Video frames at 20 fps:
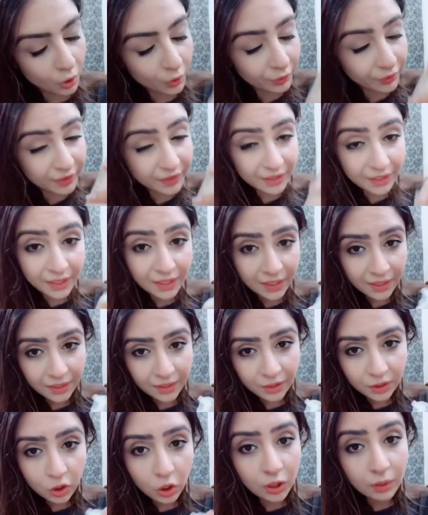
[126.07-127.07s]
और ये
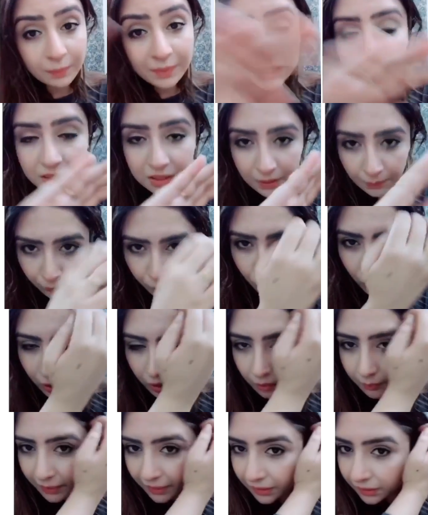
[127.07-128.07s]
हेयर ऑयल मैं सबको
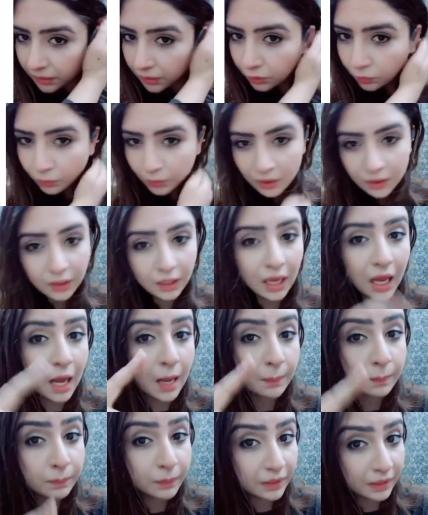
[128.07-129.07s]
रिकमेंड करूँगी कि
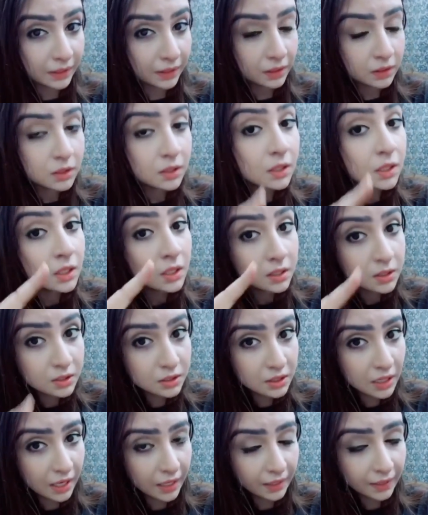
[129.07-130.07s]
आप
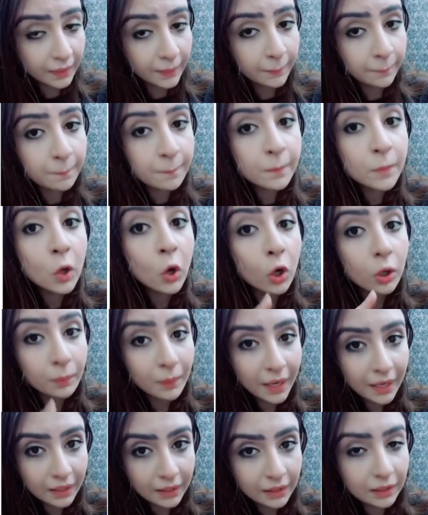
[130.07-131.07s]
लें जाएं और
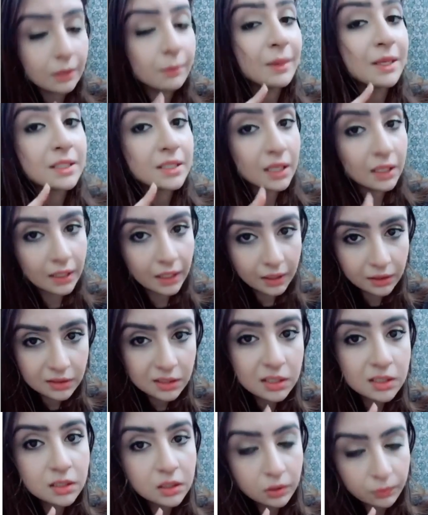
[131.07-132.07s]
बाय करें मैं इसका लिंक
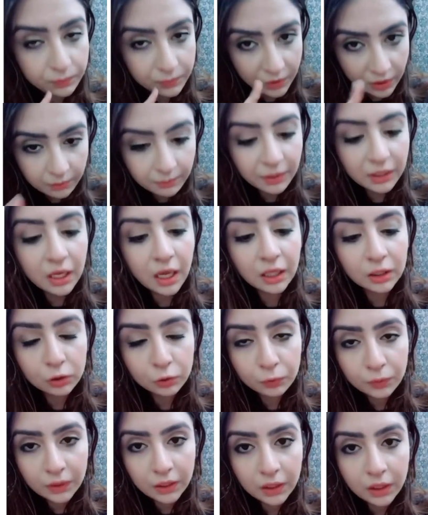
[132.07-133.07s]
डिस्क्रिप्शन में डाल
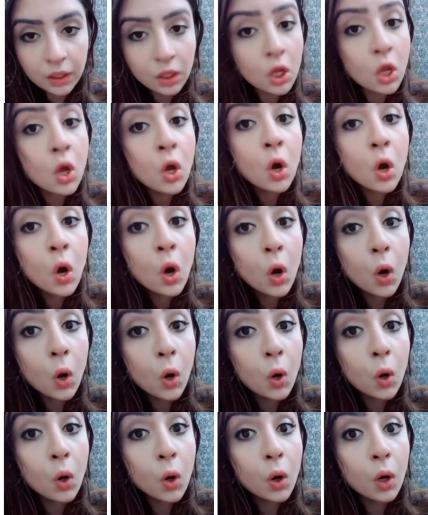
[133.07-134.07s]
दूँगी
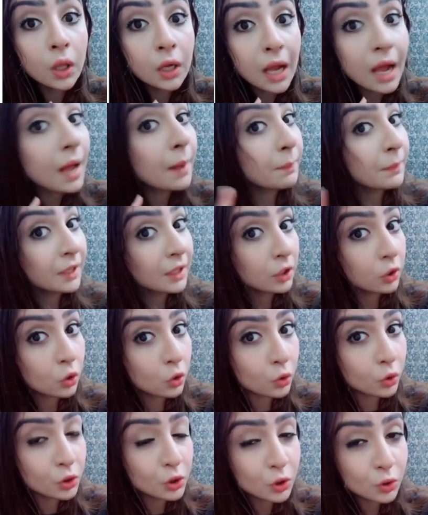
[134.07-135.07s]
और आप मेरा
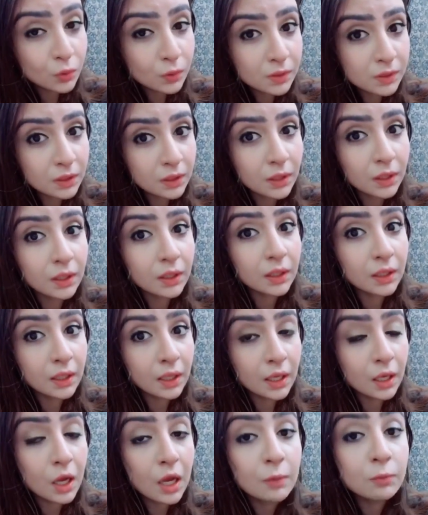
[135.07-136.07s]
कोड यूज़
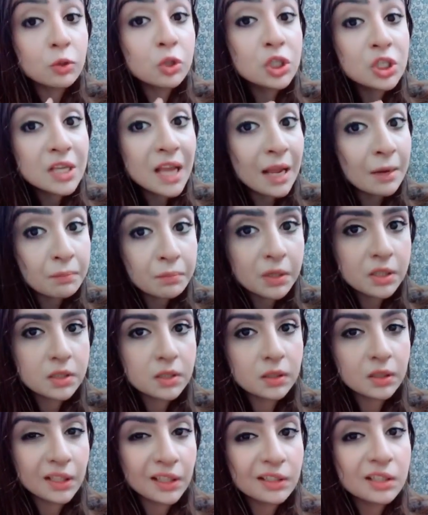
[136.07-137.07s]
करके ऑलमोस्ट टेन
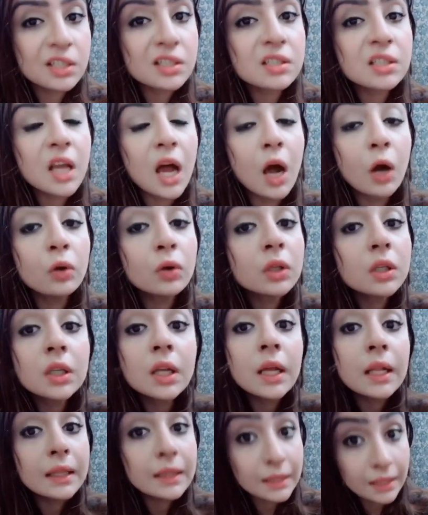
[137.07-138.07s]
परसेंट तक
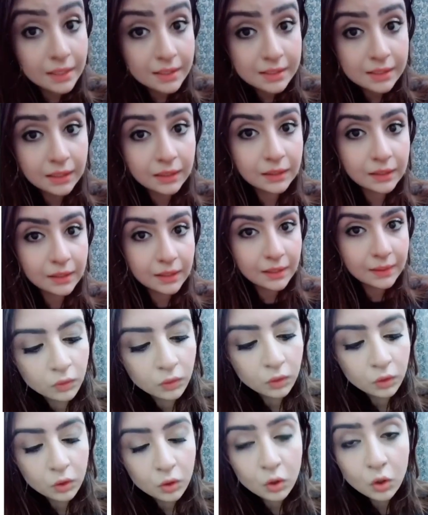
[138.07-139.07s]
डिस्काउंट ले सकते हैं
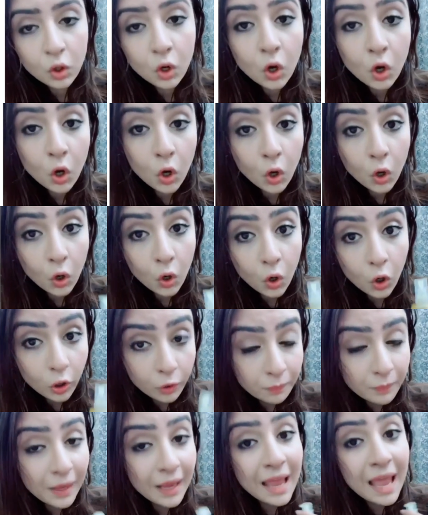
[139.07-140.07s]

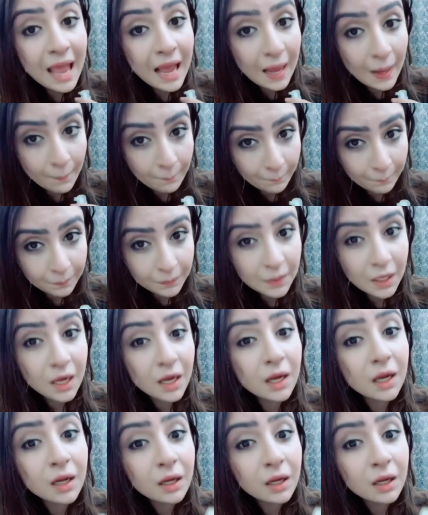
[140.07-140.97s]
और मैं अपना